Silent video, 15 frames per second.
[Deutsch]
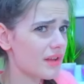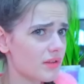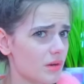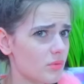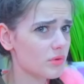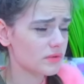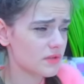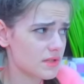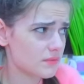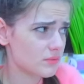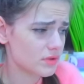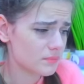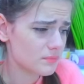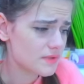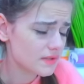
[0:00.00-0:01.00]
Ryan ist
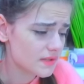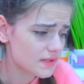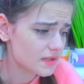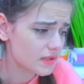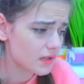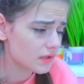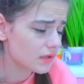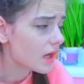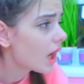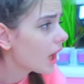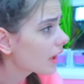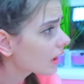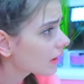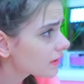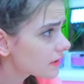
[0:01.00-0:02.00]
heute aber wütend.
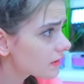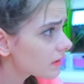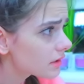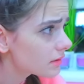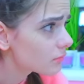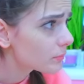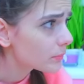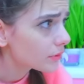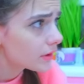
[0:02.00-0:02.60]
Ich wollte noch mit ihm